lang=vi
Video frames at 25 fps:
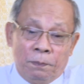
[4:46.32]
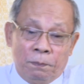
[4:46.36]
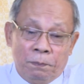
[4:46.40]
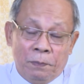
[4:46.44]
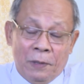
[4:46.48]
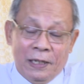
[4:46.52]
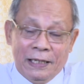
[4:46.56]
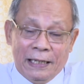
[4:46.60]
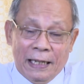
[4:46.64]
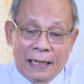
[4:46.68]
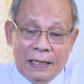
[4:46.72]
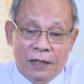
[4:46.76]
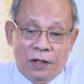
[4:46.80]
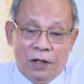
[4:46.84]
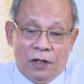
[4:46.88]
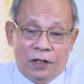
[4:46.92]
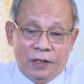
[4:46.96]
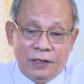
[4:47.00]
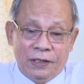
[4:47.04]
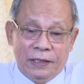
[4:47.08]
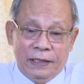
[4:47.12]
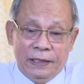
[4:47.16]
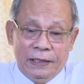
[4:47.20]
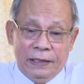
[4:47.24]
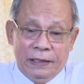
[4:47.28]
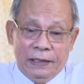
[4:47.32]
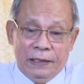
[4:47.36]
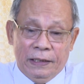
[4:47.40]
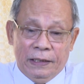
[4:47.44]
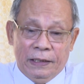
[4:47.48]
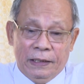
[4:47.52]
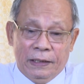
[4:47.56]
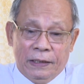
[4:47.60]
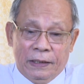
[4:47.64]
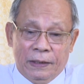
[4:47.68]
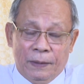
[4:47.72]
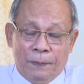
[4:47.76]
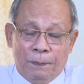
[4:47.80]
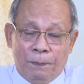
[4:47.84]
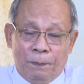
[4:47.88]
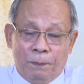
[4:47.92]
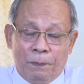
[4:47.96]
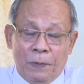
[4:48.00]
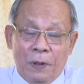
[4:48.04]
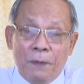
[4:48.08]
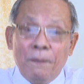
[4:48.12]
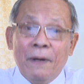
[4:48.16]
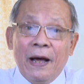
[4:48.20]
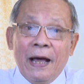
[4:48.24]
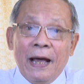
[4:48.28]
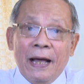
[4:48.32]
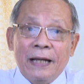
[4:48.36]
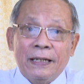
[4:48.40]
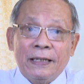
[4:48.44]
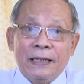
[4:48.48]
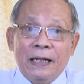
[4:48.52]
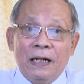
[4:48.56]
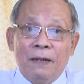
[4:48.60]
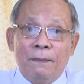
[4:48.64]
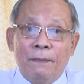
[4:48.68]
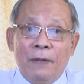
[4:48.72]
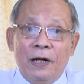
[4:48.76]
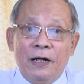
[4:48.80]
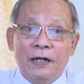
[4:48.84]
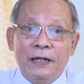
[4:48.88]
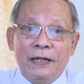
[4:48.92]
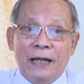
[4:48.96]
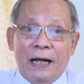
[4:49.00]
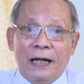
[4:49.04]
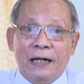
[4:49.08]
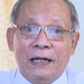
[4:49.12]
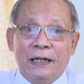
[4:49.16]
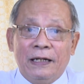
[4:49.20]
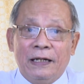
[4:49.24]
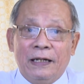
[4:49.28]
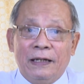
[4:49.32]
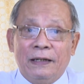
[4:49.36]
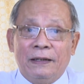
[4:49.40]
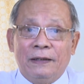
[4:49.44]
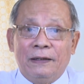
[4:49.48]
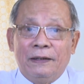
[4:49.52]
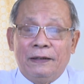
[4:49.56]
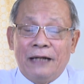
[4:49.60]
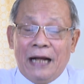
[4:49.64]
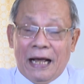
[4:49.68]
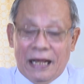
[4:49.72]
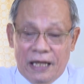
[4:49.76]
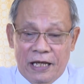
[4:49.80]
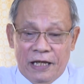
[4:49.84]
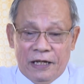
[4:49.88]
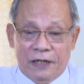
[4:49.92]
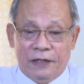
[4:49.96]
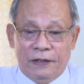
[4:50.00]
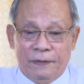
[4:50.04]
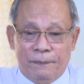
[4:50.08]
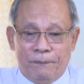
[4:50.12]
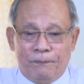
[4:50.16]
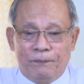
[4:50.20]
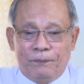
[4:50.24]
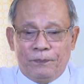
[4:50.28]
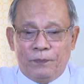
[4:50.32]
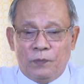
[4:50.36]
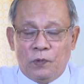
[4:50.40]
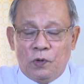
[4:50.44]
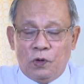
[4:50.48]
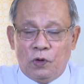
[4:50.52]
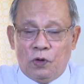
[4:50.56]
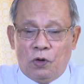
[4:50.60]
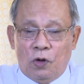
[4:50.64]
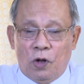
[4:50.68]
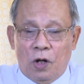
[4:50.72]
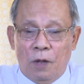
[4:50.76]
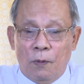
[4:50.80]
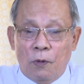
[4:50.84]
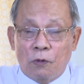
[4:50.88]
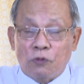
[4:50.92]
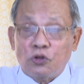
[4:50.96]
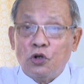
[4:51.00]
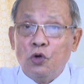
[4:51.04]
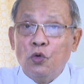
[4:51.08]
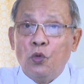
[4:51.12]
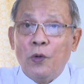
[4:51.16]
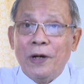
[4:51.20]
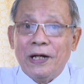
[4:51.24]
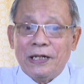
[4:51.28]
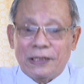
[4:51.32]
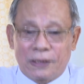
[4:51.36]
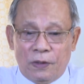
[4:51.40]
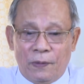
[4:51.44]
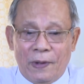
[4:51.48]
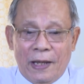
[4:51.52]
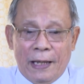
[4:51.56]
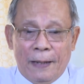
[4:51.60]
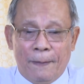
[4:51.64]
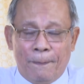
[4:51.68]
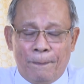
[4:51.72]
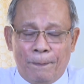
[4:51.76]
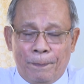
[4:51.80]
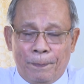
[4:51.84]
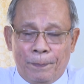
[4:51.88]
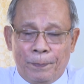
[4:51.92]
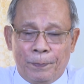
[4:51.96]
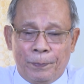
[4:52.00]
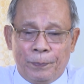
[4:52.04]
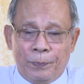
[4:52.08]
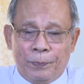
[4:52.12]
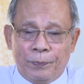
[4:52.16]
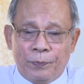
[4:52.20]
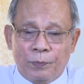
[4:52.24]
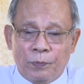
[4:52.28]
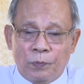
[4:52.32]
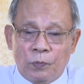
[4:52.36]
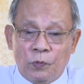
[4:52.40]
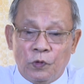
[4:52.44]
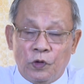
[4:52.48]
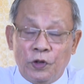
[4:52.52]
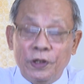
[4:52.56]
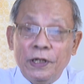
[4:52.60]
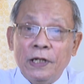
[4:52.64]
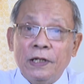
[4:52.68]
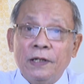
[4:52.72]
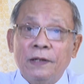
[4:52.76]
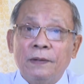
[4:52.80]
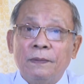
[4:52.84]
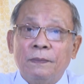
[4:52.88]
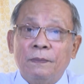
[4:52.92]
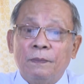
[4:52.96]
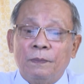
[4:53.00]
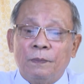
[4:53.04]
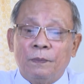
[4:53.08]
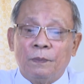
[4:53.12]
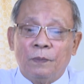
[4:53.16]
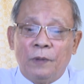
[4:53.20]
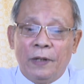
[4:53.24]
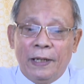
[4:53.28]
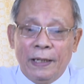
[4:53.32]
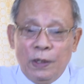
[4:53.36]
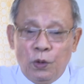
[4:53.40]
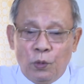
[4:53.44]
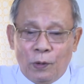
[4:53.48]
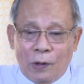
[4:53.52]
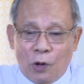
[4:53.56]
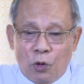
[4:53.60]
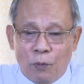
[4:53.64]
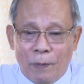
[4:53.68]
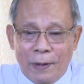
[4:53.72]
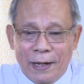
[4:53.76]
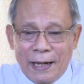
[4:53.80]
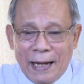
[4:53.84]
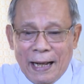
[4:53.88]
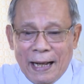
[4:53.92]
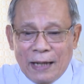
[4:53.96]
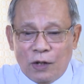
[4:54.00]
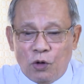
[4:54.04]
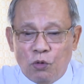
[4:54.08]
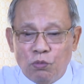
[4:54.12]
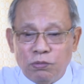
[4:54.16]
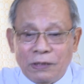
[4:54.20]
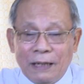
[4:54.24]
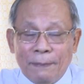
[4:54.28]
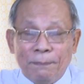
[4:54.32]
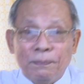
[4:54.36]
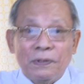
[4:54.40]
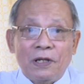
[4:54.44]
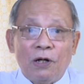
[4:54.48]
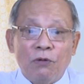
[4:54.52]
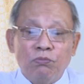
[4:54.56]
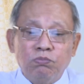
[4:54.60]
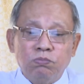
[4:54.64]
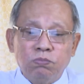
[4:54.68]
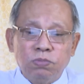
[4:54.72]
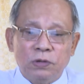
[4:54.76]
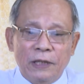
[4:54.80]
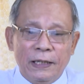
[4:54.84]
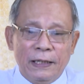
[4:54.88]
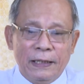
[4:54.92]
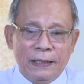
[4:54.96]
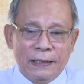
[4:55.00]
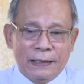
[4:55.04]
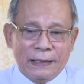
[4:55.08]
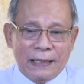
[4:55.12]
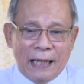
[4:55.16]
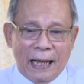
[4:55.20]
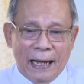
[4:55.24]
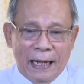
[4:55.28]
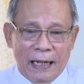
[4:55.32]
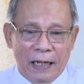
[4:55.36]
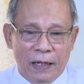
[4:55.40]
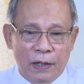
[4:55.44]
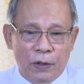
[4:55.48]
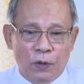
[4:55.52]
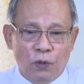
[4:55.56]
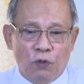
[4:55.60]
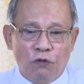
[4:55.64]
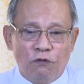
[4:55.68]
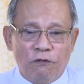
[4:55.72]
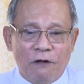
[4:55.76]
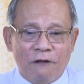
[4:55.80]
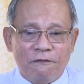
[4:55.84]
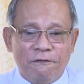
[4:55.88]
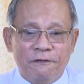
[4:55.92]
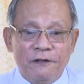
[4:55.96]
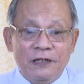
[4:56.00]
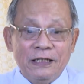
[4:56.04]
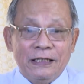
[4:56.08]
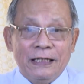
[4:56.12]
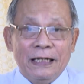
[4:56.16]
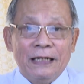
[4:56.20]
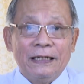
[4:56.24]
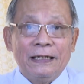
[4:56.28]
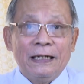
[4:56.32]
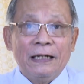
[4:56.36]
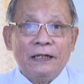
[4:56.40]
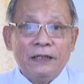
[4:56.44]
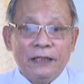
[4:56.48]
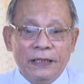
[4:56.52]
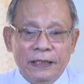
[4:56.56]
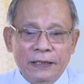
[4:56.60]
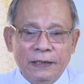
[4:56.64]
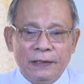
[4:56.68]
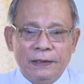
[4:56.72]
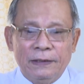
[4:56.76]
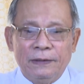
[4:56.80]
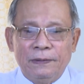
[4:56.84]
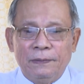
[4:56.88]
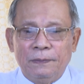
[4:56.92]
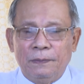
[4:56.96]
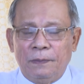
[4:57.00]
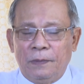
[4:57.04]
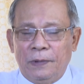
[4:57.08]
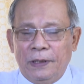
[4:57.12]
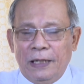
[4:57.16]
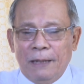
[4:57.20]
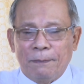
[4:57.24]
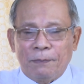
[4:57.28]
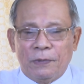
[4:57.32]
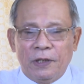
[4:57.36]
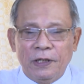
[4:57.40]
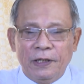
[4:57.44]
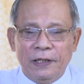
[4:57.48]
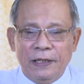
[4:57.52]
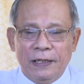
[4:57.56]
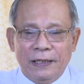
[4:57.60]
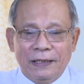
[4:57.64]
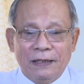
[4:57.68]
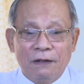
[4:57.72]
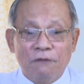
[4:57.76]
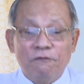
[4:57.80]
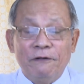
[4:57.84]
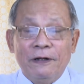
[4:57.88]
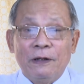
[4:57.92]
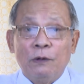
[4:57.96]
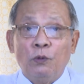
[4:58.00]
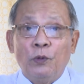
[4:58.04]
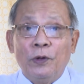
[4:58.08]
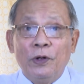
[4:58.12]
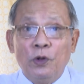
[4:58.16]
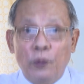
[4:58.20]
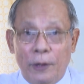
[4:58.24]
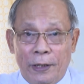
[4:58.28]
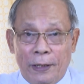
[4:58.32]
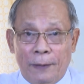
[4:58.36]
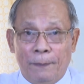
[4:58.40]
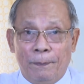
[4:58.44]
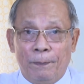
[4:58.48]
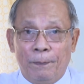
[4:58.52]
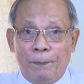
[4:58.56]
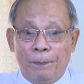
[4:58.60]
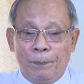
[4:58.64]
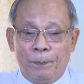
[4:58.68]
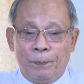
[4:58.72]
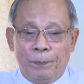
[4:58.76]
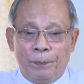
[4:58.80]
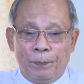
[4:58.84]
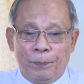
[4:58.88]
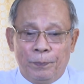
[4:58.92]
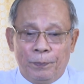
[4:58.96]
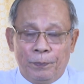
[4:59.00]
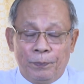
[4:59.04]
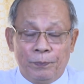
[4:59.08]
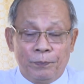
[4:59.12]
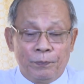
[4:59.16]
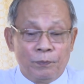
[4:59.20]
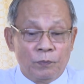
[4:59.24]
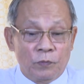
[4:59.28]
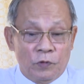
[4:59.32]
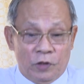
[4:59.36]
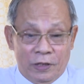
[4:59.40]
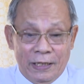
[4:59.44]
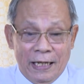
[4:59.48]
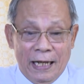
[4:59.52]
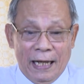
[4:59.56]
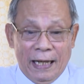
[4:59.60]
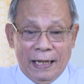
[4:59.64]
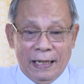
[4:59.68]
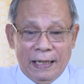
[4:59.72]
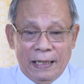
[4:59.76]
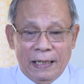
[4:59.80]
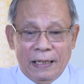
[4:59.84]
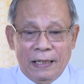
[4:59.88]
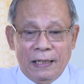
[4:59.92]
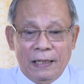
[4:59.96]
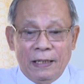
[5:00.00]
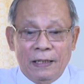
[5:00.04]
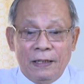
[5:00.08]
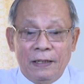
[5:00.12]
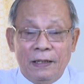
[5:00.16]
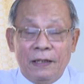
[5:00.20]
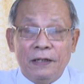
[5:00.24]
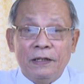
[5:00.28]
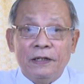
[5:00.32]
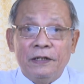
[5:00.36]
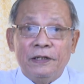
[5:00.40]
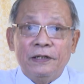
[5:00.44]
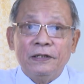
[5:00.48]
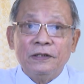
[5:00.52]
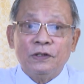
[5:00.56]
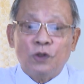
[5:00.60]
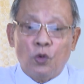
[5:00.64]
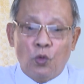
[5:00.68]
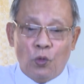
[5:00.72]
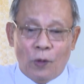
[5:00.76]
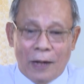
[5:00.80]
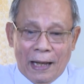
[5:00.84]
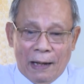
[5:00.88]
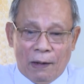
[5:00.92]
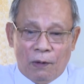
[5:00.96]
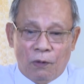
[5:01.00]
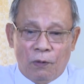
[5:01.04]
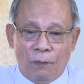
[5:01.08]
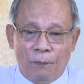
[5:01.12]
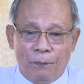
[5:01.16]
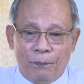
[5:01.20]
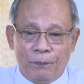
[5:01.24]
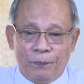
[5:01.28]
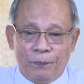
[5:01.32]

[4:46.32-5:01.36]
Bên cạnh đó thì bên B tức là bên nhận đại diện đó có một số quyền sau đây. Thứ nhất là yêu cầu bên A cung cấp thông tin, tài liệu và phương tiện cần thiết nhằm thực hiện công việc ủy quyền. Thứ hai là hưởng thù lao